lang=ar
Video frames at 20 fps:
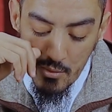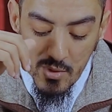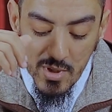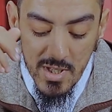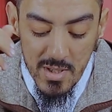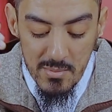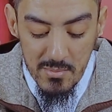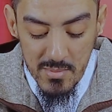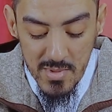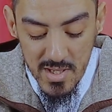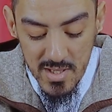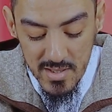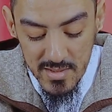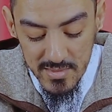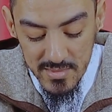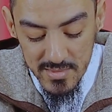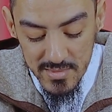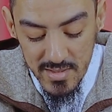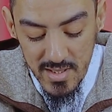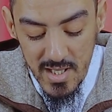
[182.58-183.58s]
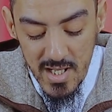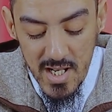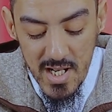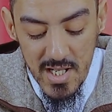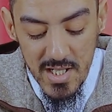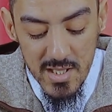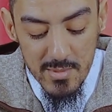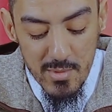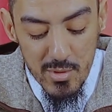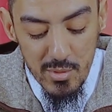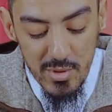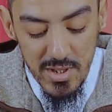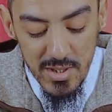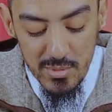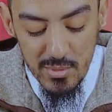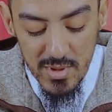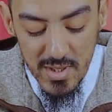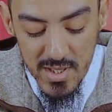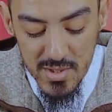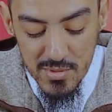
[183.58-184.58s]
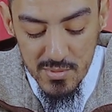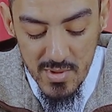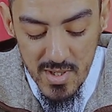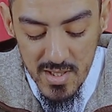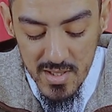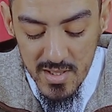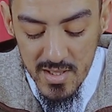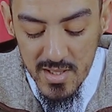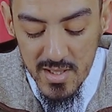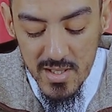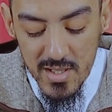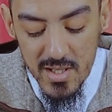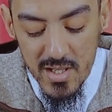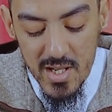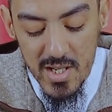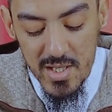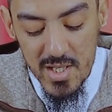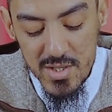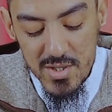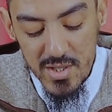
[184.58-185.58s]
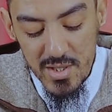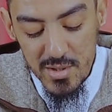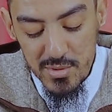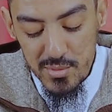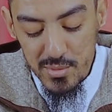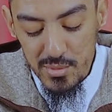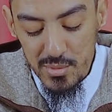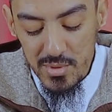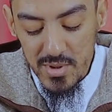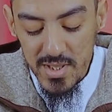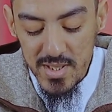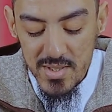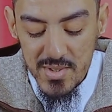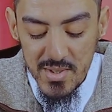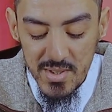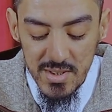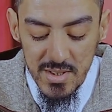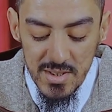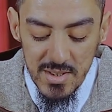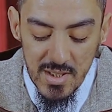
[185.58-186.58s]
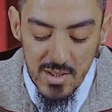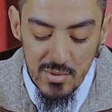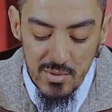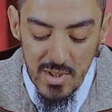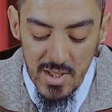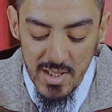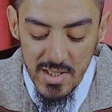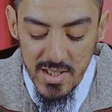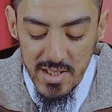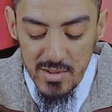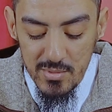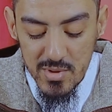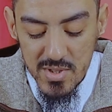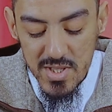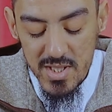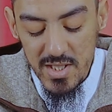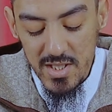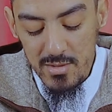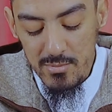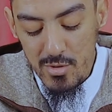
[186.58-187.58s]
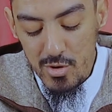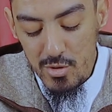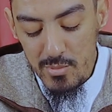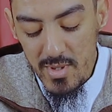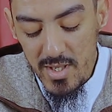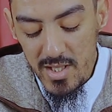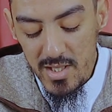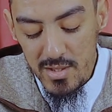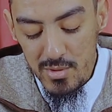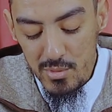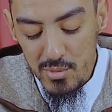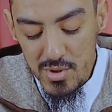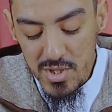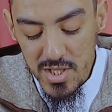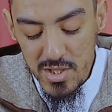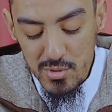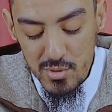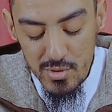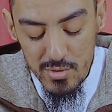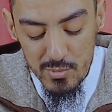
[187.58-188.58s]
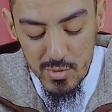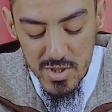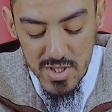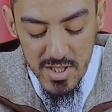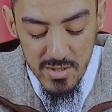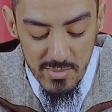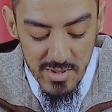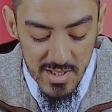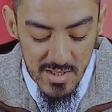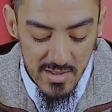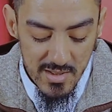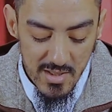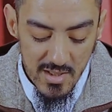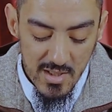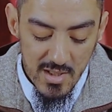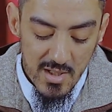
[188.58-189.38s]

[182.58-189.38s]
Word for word: ولما حان موعد الغزوة خرج رسول الله صلى الله عليه وسلم ومعه جيش المسلمين